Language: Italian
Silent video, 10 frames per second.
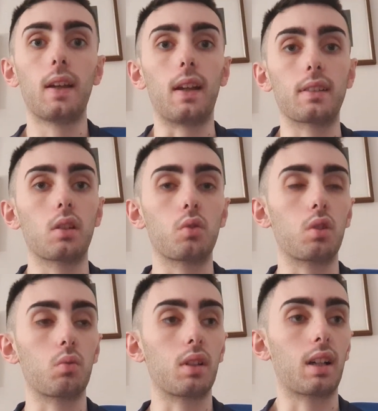e altri
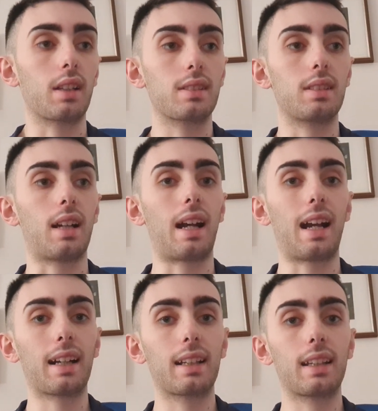contenuti ragazzi
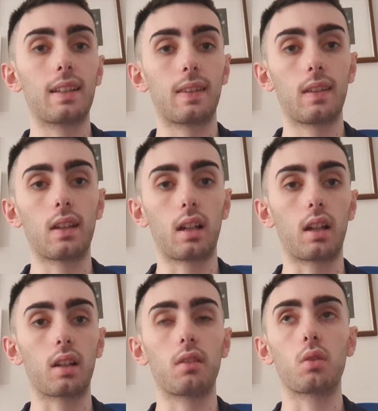anche se
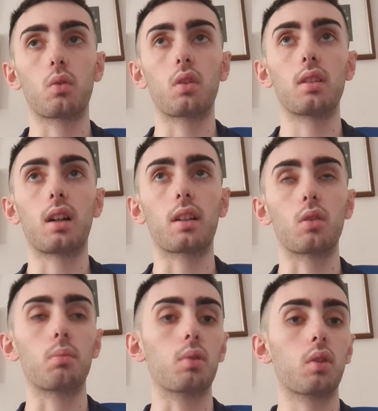arrivano con
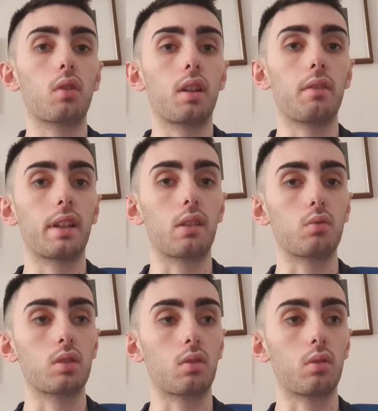ritardo possono arrivare in
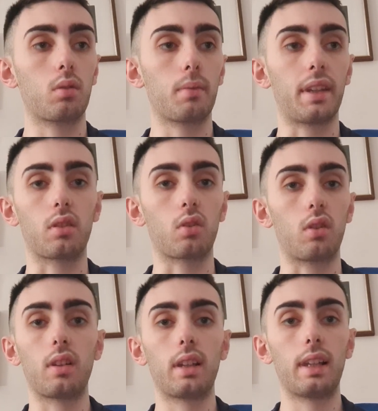un secondo
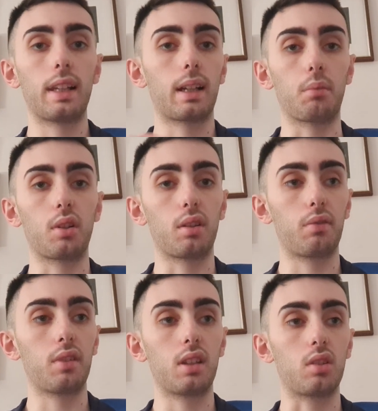momento, il campionato è
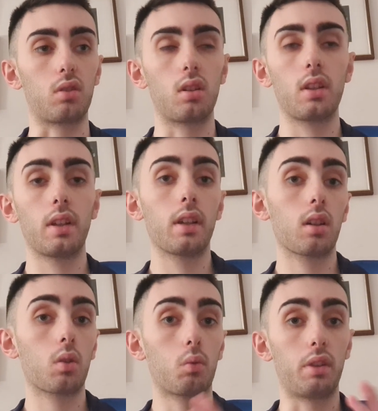finito,
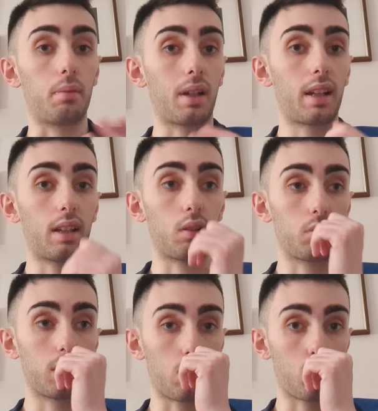quindi parlare
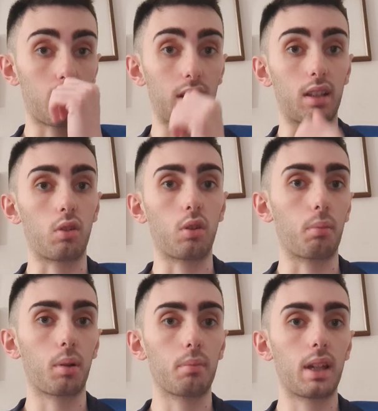dell'ultima giornata non è
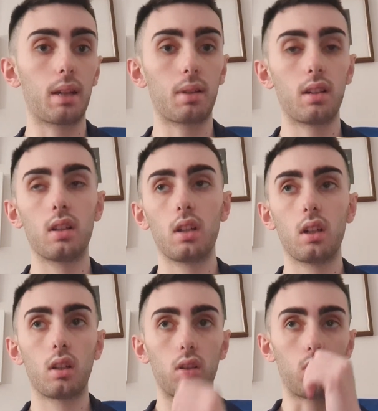un problema
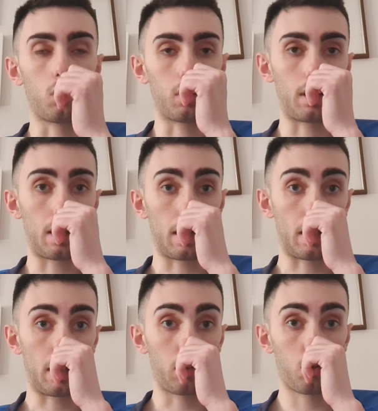non,
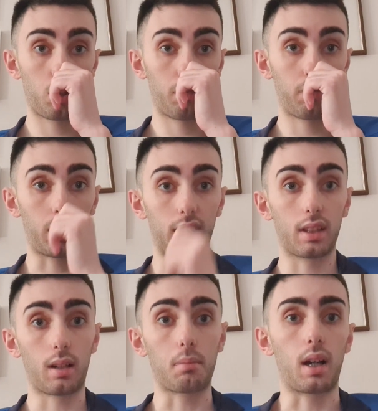non c'è
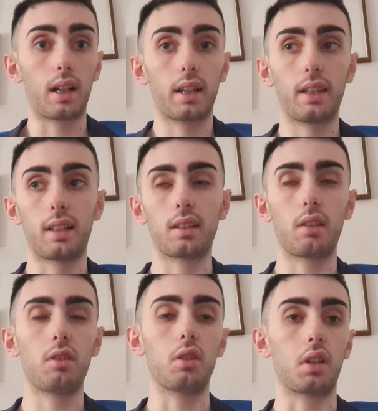fretta, ma anche gli
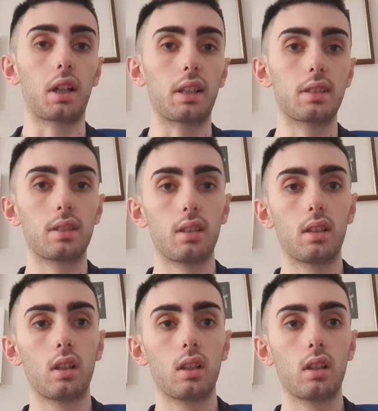altri video, ragazzi.